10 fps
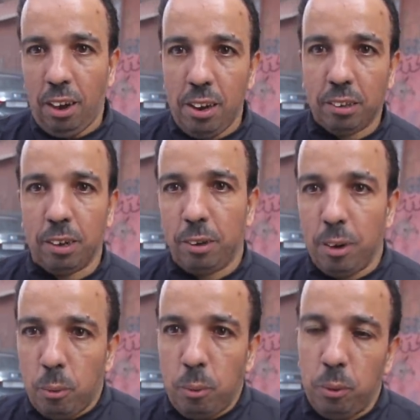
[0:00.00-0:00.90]
لان
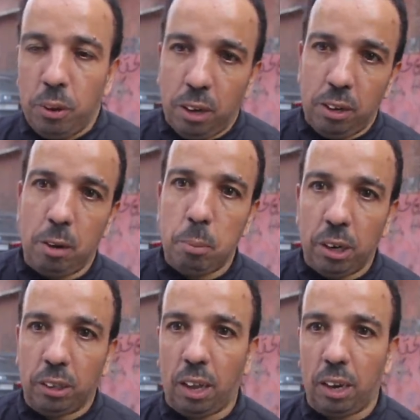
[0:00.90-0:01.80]
شاد ولدها دايره
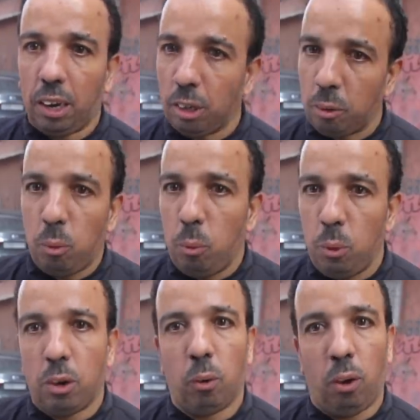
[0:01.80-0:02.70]
بواحد الطريقه تقول
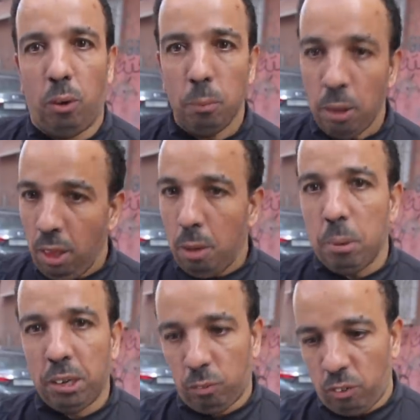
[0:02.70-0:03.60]
ولدها والله اعلم
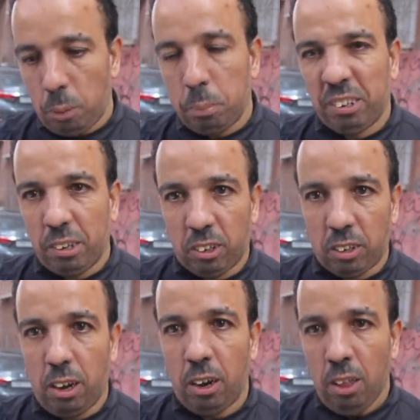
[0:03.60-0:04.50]
مكتفاه
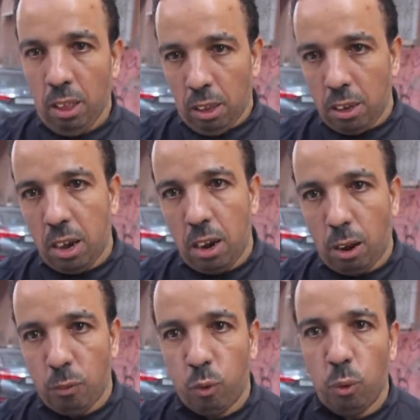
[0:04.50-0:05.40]
بالسلسله ديري
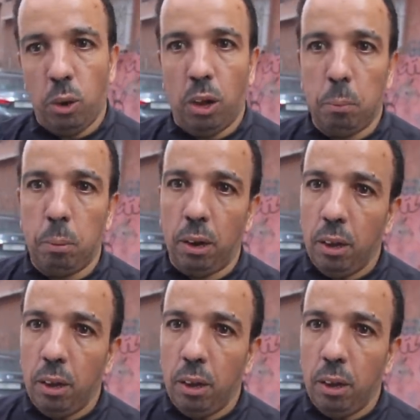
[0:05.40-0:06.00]
القفوله